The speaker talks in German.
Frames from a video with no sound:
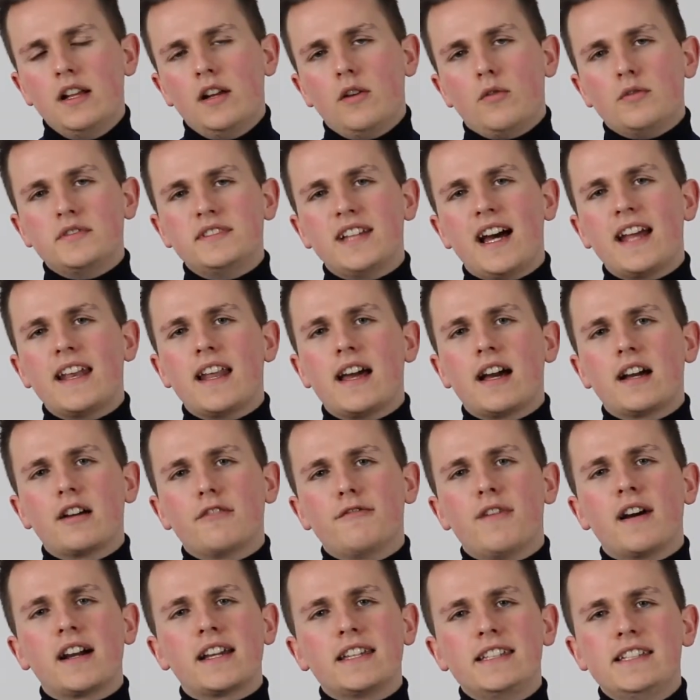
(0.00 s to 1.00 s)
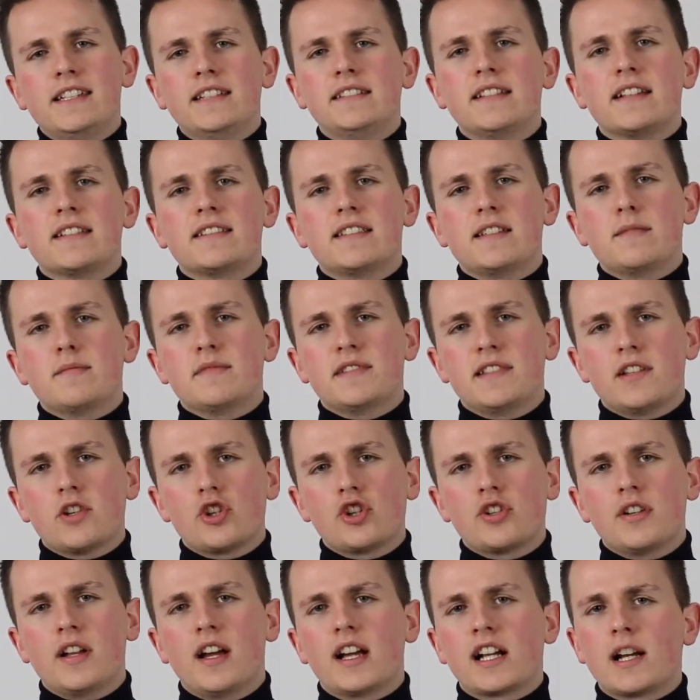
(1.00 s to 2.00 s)
Und danach variiert das eben sehr
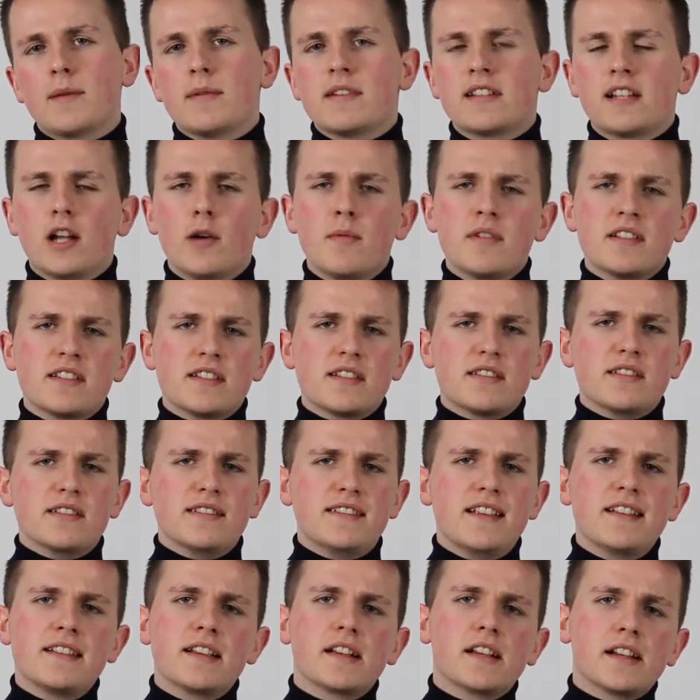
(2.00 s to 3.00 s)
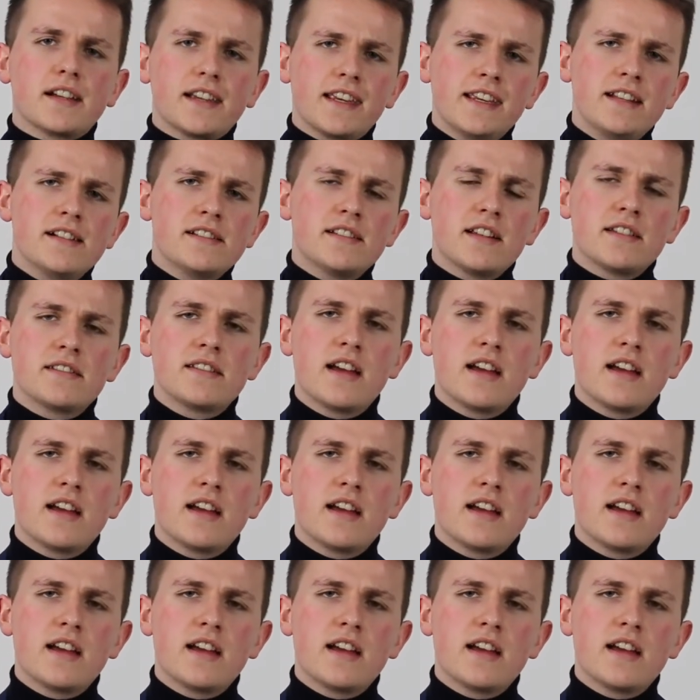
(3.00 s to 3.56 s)
stark. Aber ich glaube, es ist ein sehr, sehr geregelter